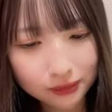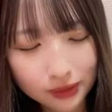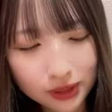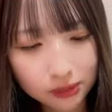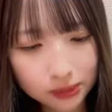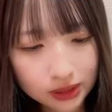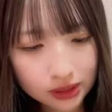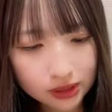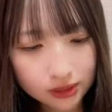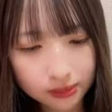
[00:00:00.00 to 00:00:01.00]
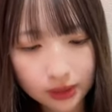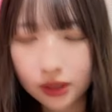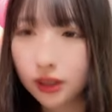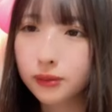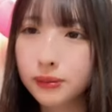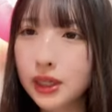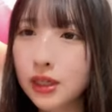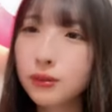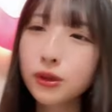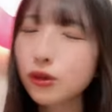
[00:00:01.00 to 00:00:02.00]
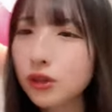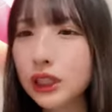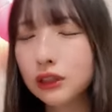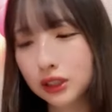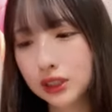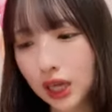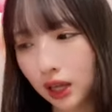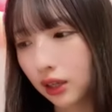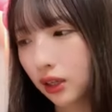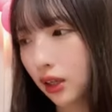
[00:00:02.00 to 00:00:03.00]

待ってますみんなメールも取ってください